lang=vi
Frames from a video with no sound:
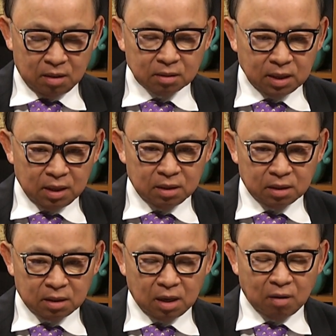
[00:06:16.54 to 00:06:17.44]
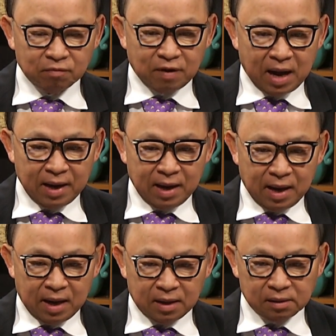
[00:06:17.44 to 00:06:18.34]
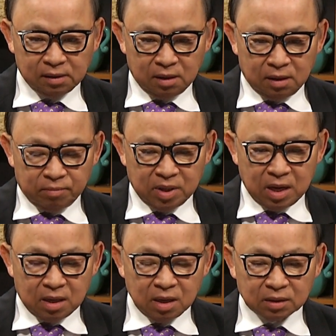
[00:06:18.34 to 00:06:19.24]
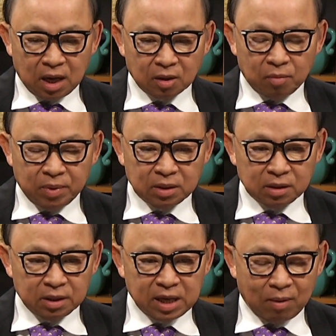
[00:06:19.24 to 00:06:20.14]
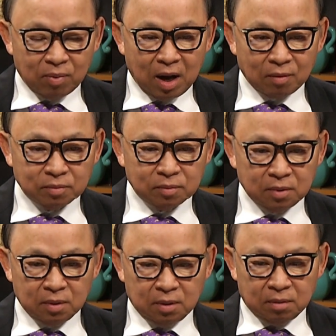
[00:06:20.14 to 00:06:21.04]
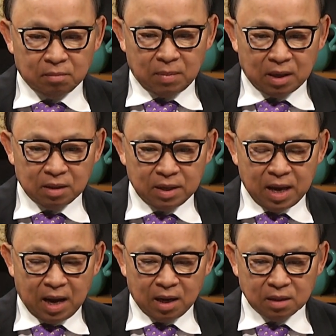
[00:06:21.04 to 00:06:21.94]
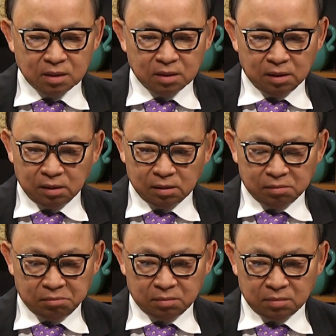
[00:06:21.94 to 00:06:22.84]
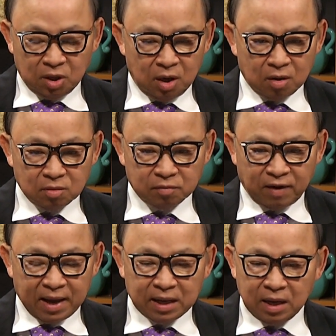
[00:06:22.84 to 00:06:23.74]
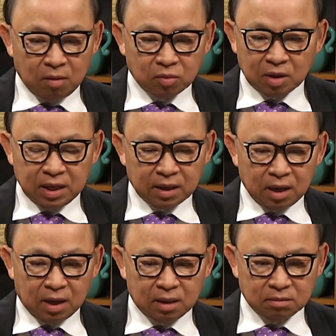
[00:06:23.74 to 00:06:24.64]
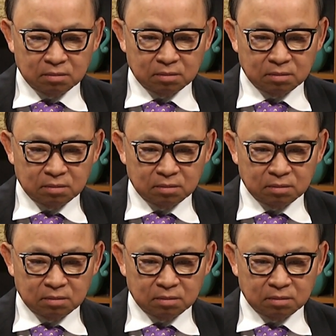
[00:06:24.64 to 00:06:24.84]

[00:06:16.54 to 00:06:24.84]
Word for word: Ok, chứ không phải là bây giờ đứng tên có mình người chồng không mà người dạ. vợ như nào phải ký, không có chuyện đó đâu.